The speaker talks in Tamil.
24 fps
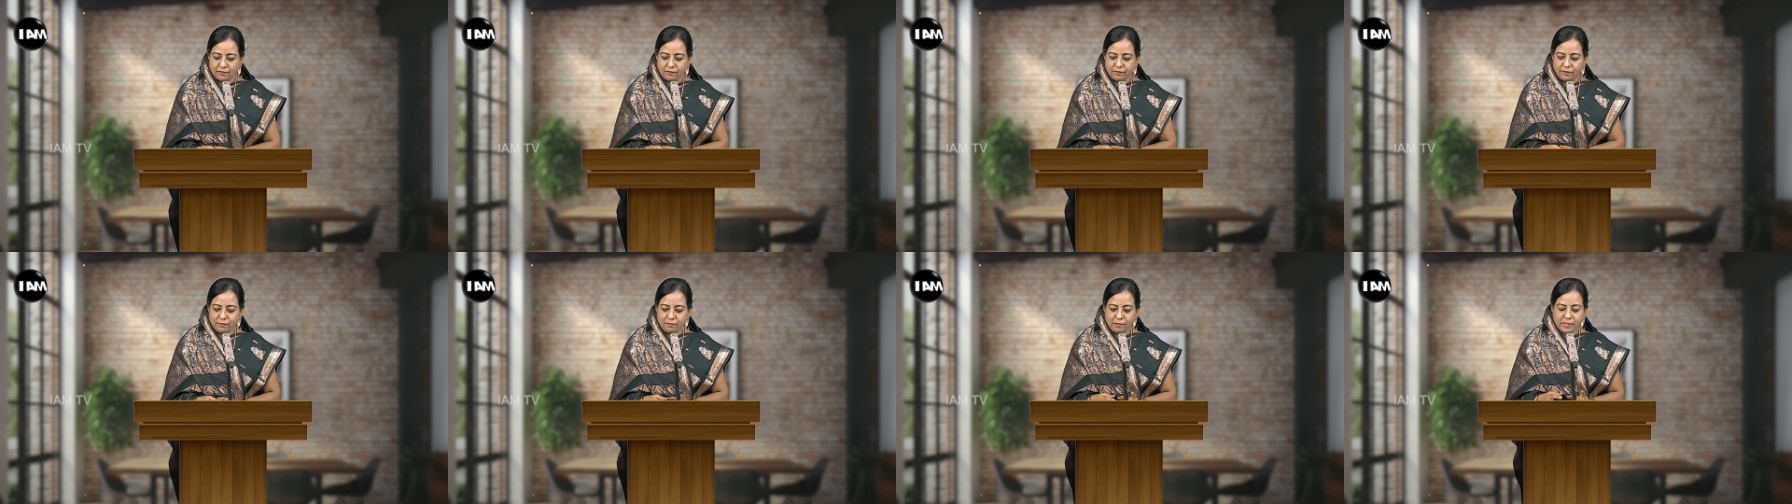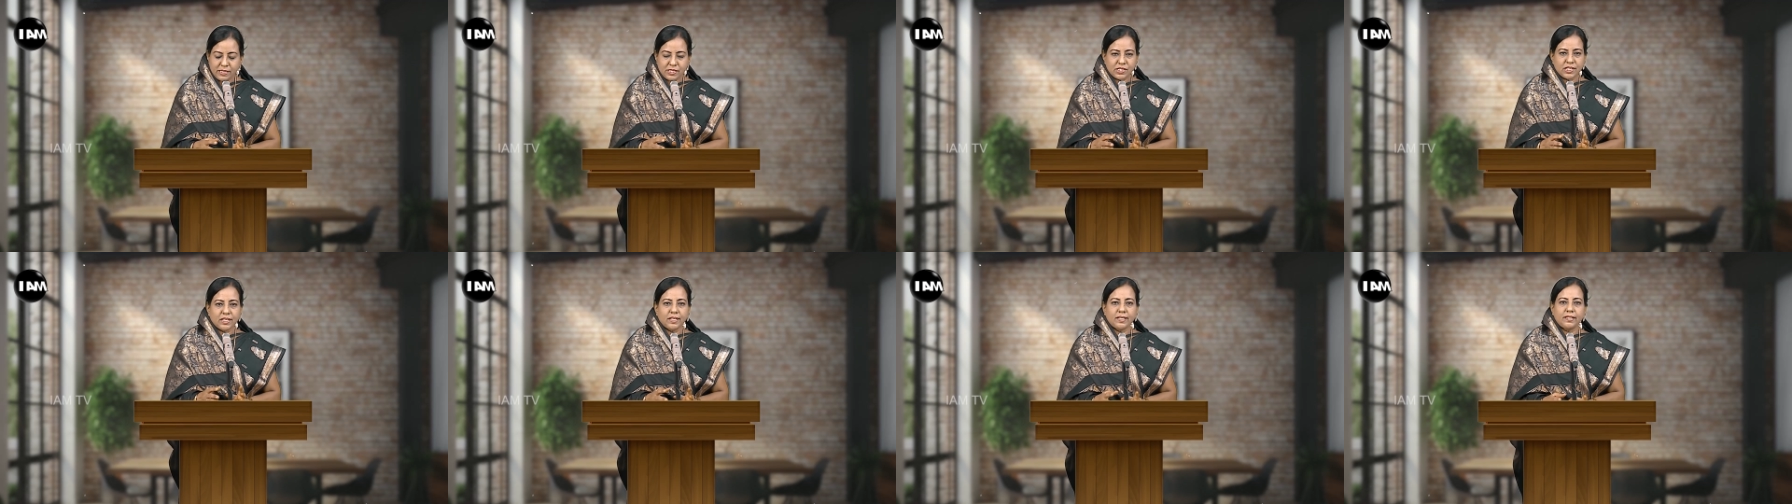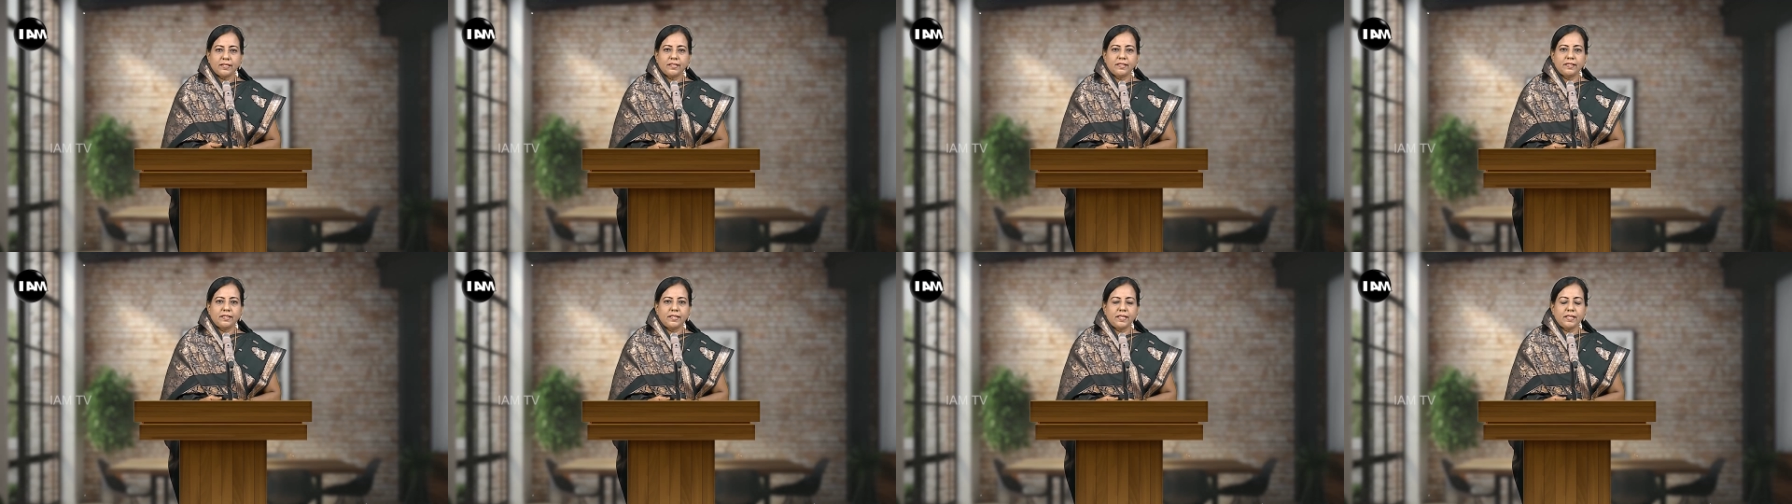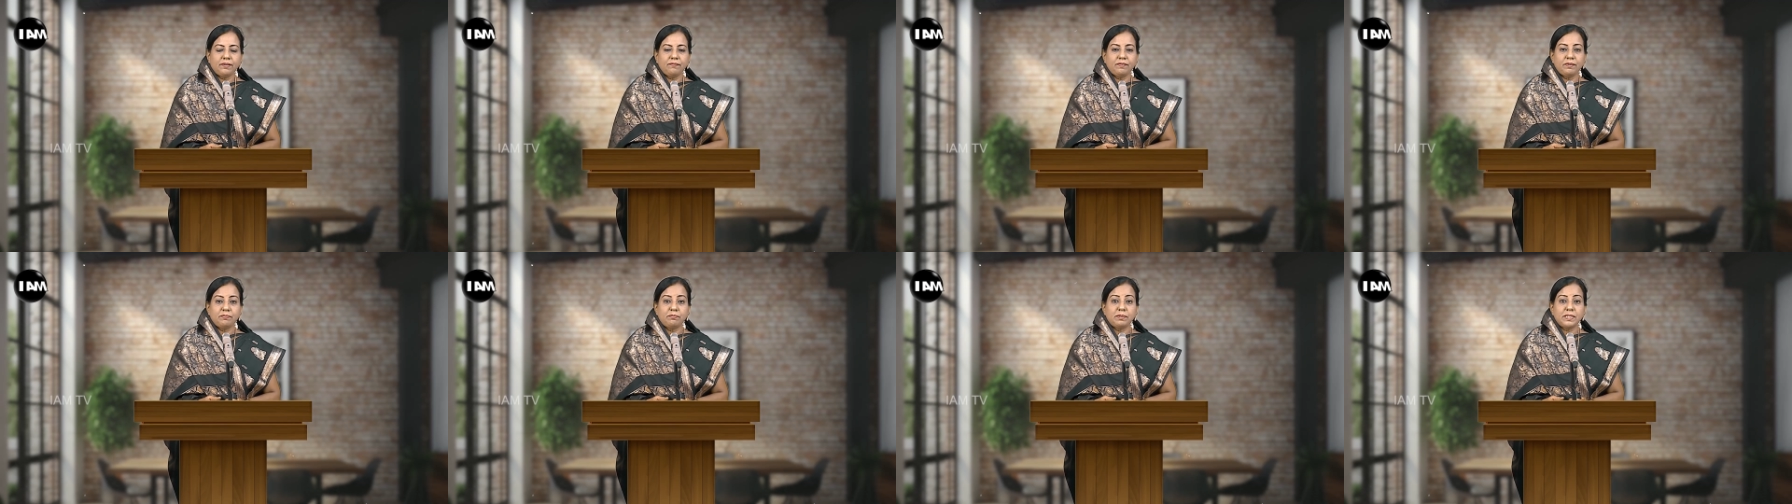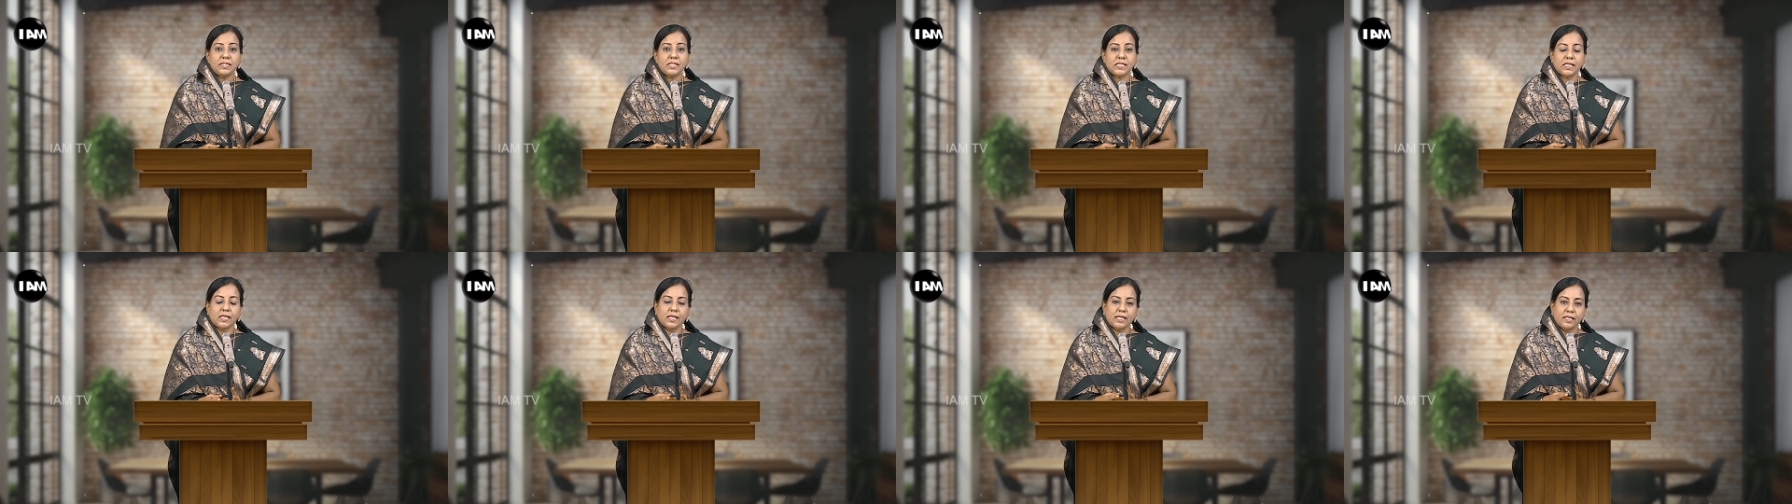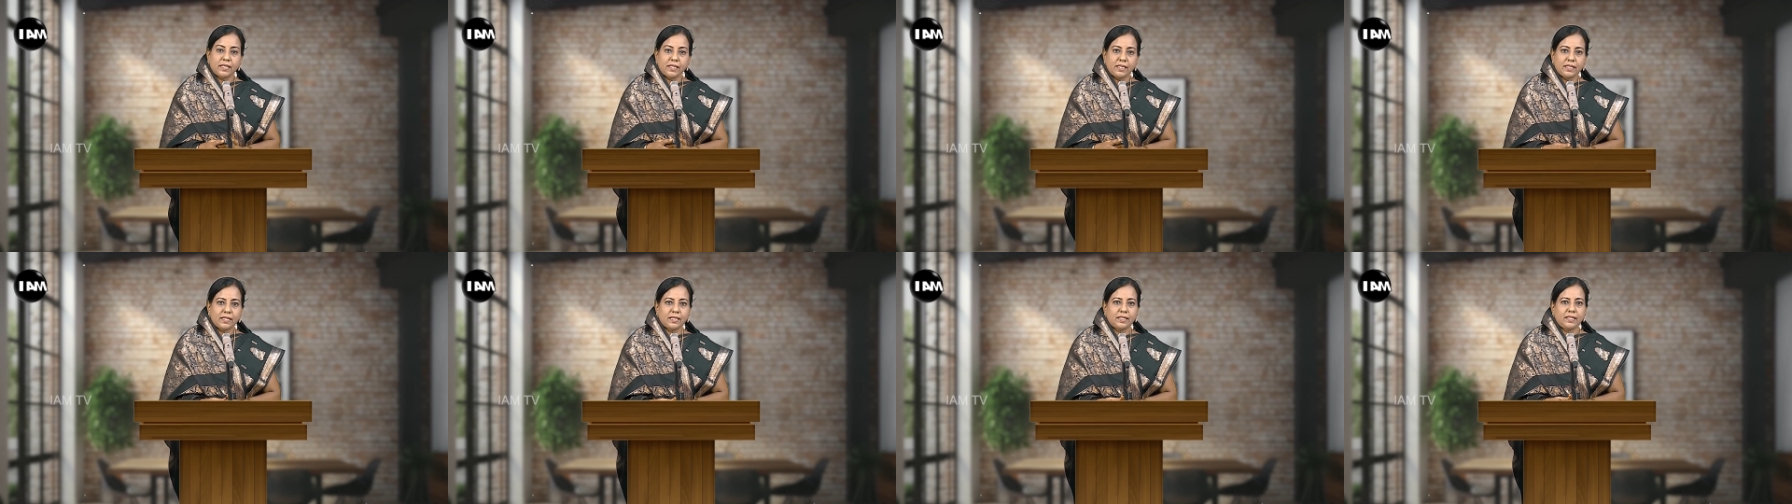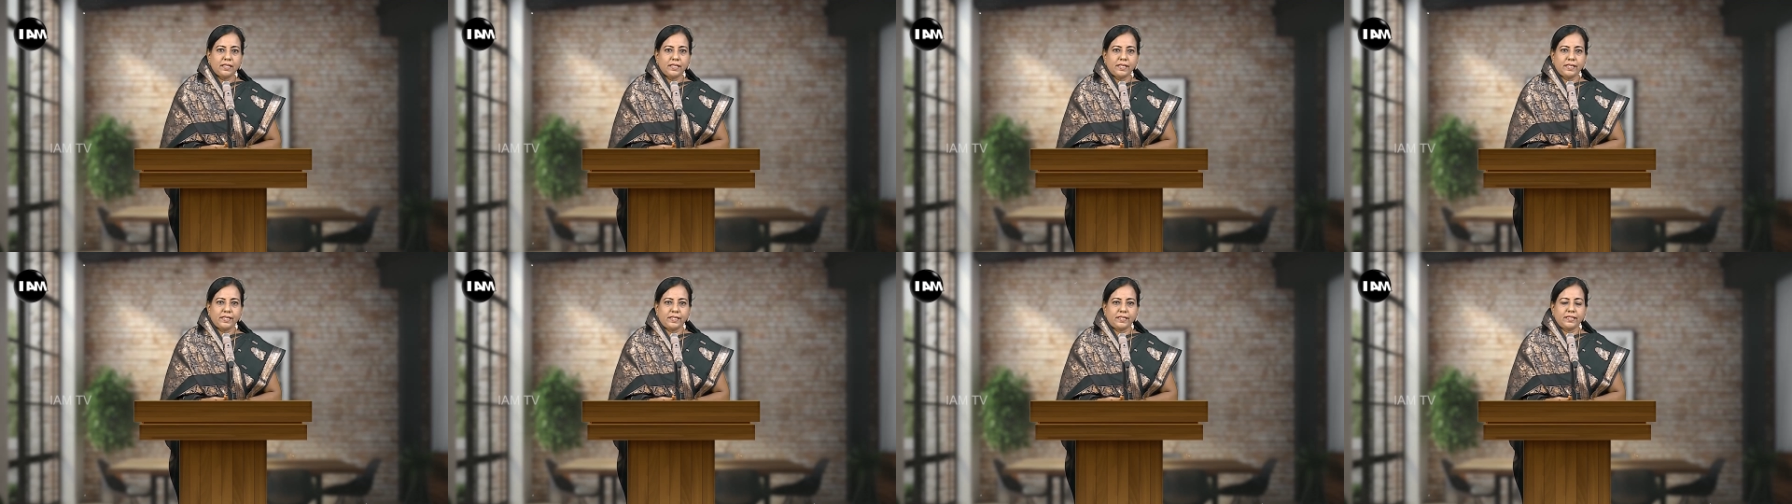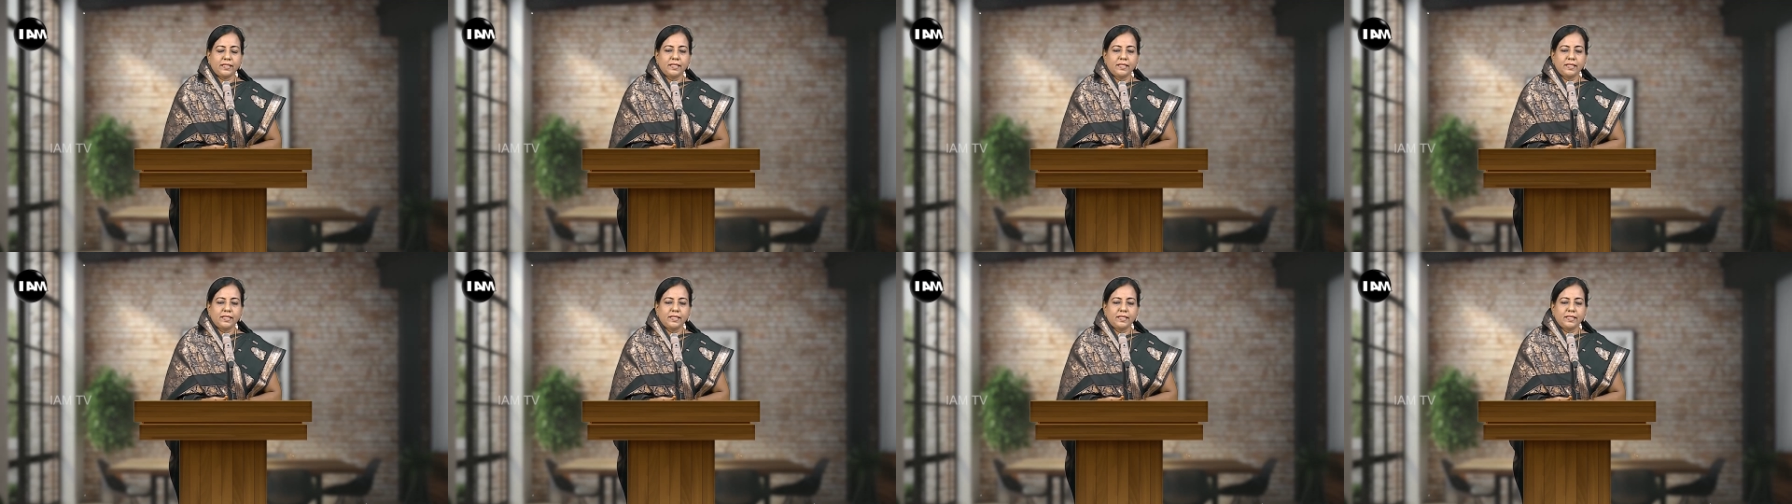விபச்சாரரே விபச்சாரிகளே